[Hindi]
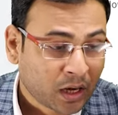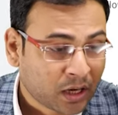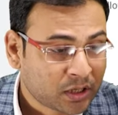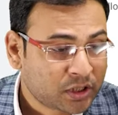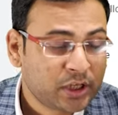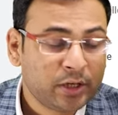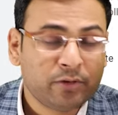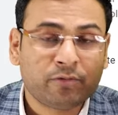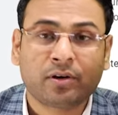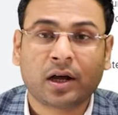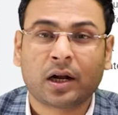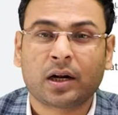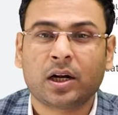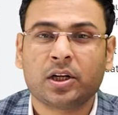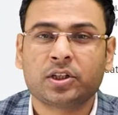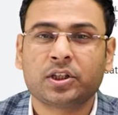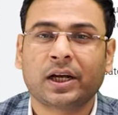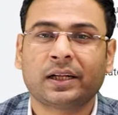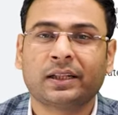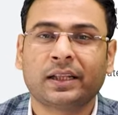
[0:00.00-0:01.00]
अचीव
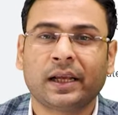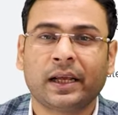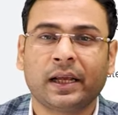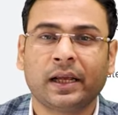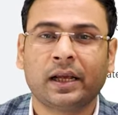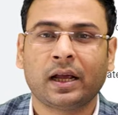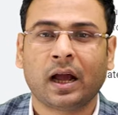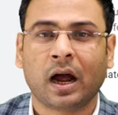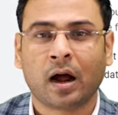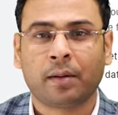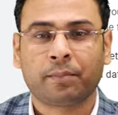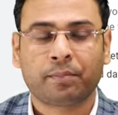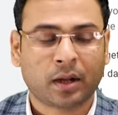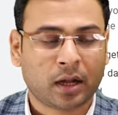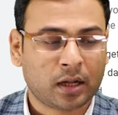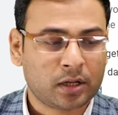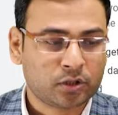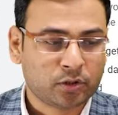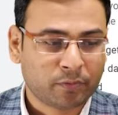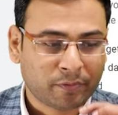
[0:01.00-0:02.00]
करना चाहते हैं
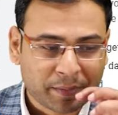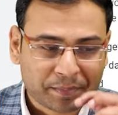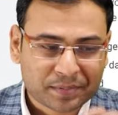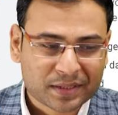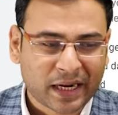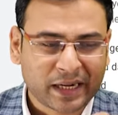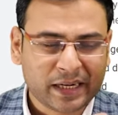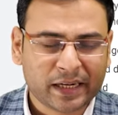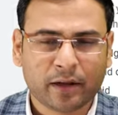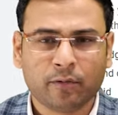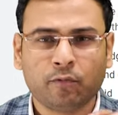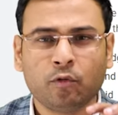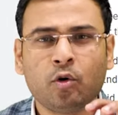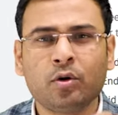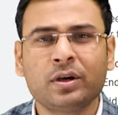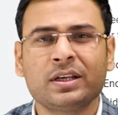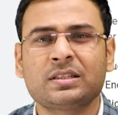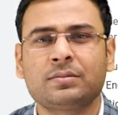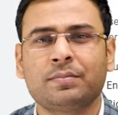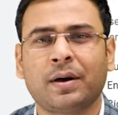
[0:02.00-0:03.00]
आपका जो वेबसाइट है
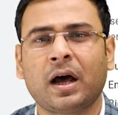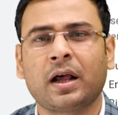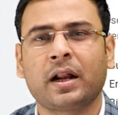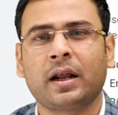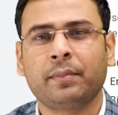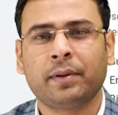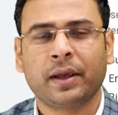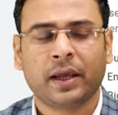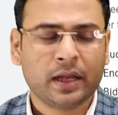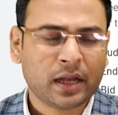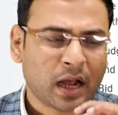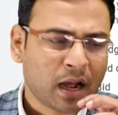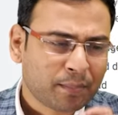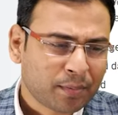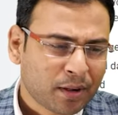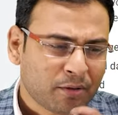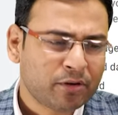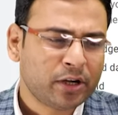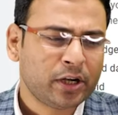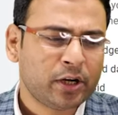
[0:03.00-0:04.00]
वो किस बारे में है या
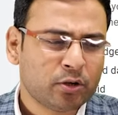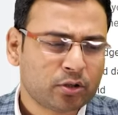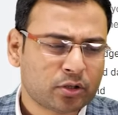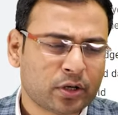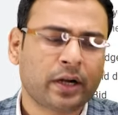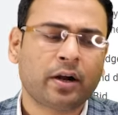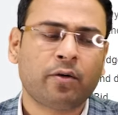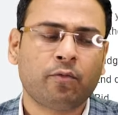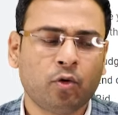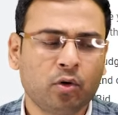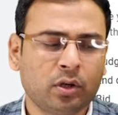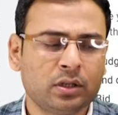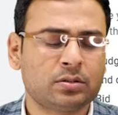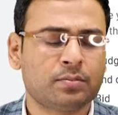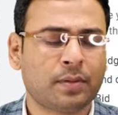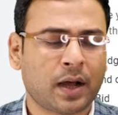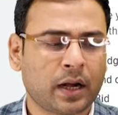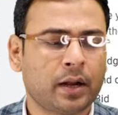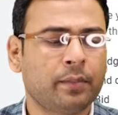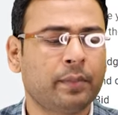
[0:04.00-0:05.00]
आपका वीडियो जो है ना वो किस
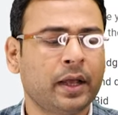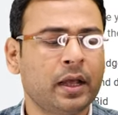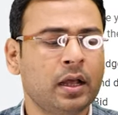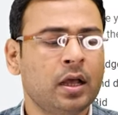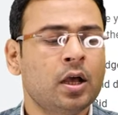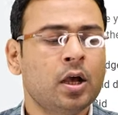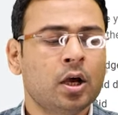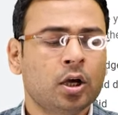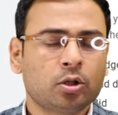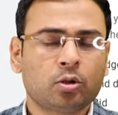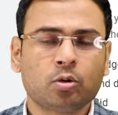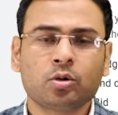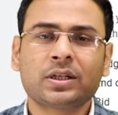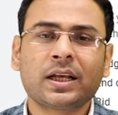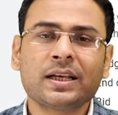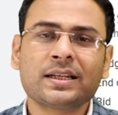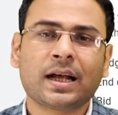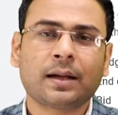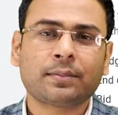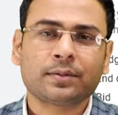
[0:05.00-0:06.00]
बारे में है तो
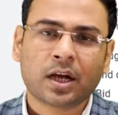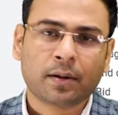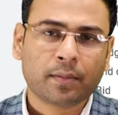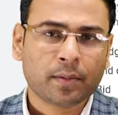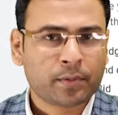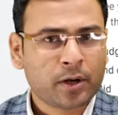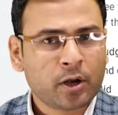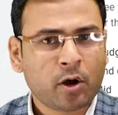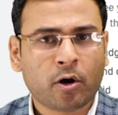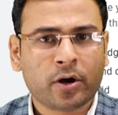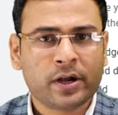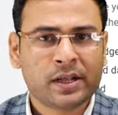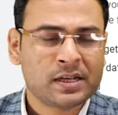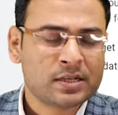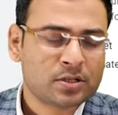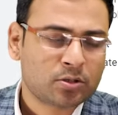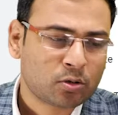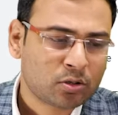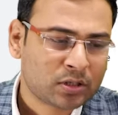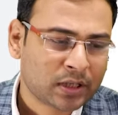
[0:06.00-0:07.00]
उसके हिसाब से आप अपनी
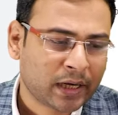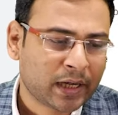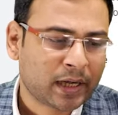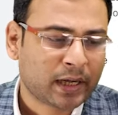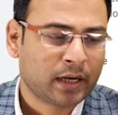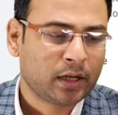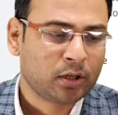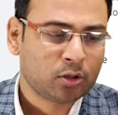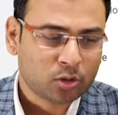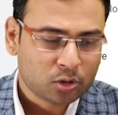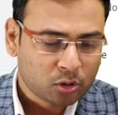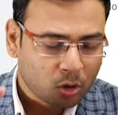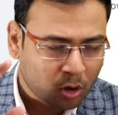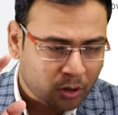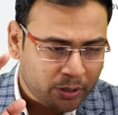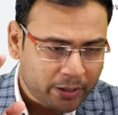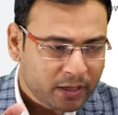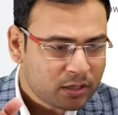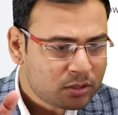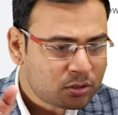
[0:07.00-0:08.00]
ऑडियंस को सेलेक्ट करेंगे तो जो
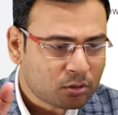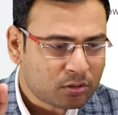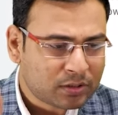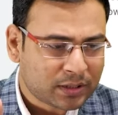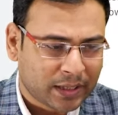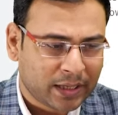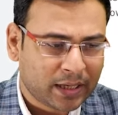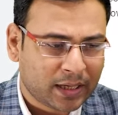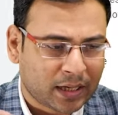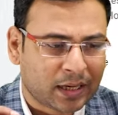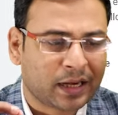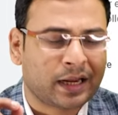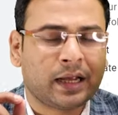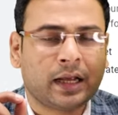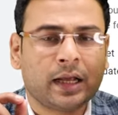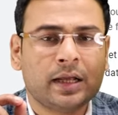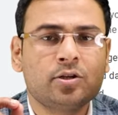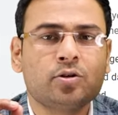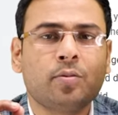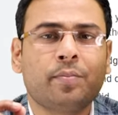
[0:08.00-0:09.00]
ऑडियंस को सेलेक्ट करने
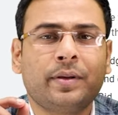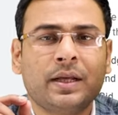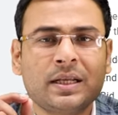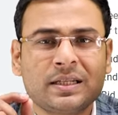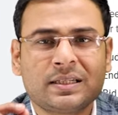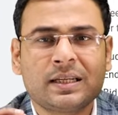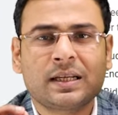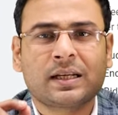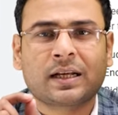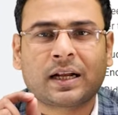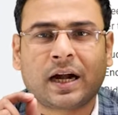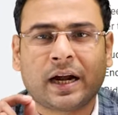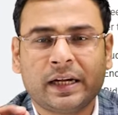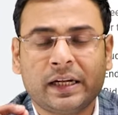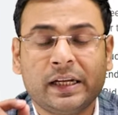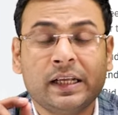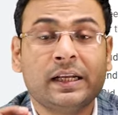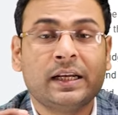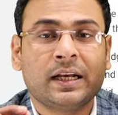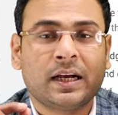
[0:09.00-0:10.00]
के जो बेसिक
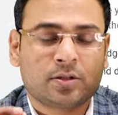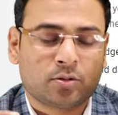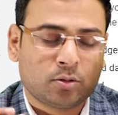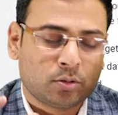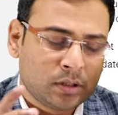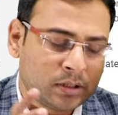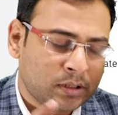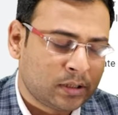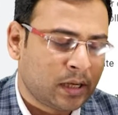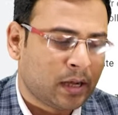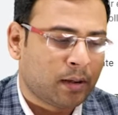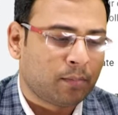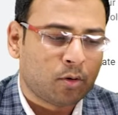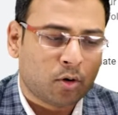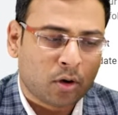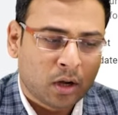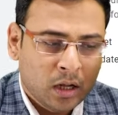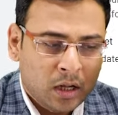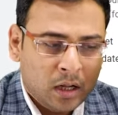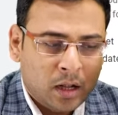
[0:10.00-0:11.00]
क्राइटेरियाज होते हैं जिनकी हम
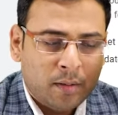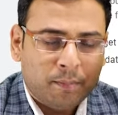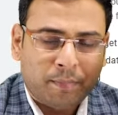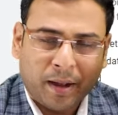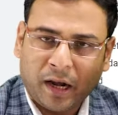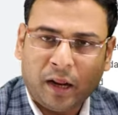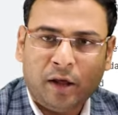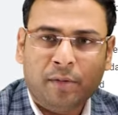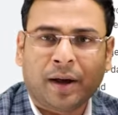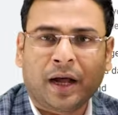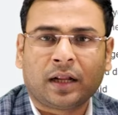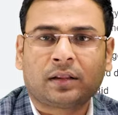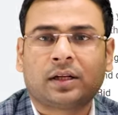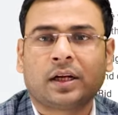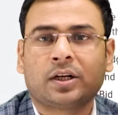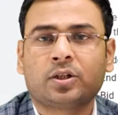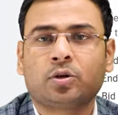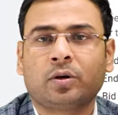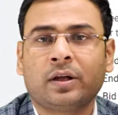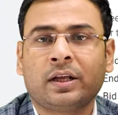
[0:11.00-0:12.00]
लोग पहले ही बात
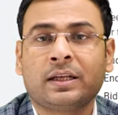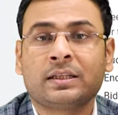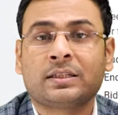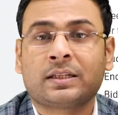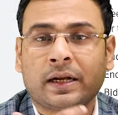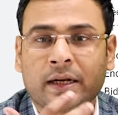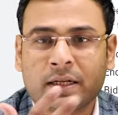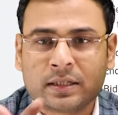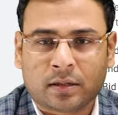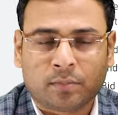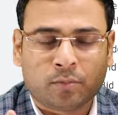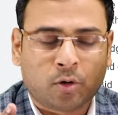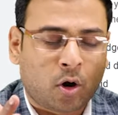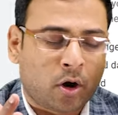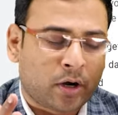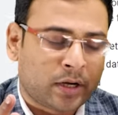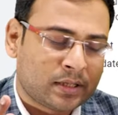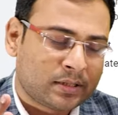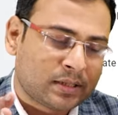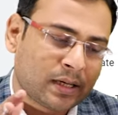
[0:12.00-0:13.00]
कर चुके हैं किस तरीके से हम लोग
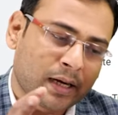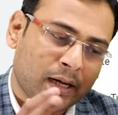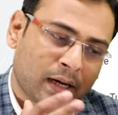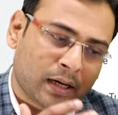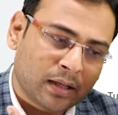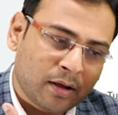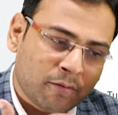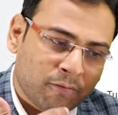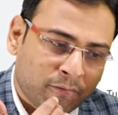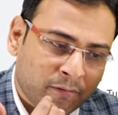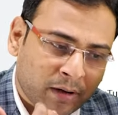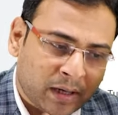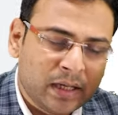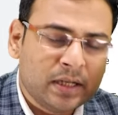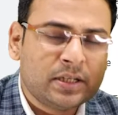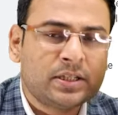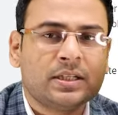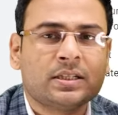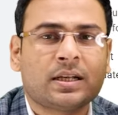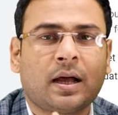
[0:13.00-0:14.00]
ऑडियंस सेलेक्ट करते हैं
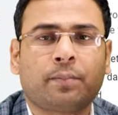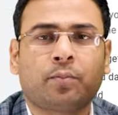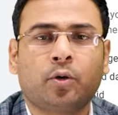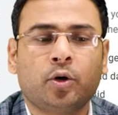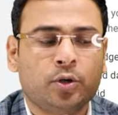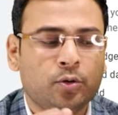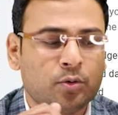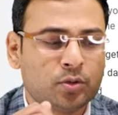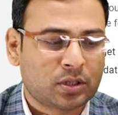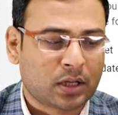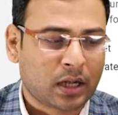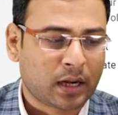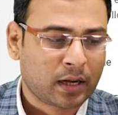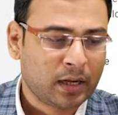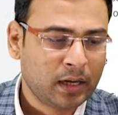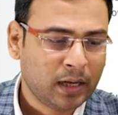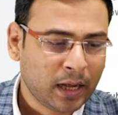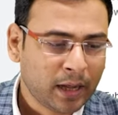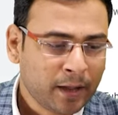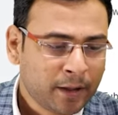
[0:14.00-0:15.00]
वही चीज़ आपको यूज़
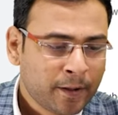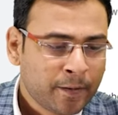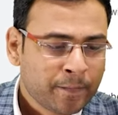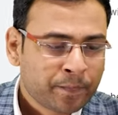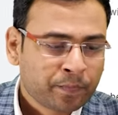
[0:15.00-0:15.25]
करनी है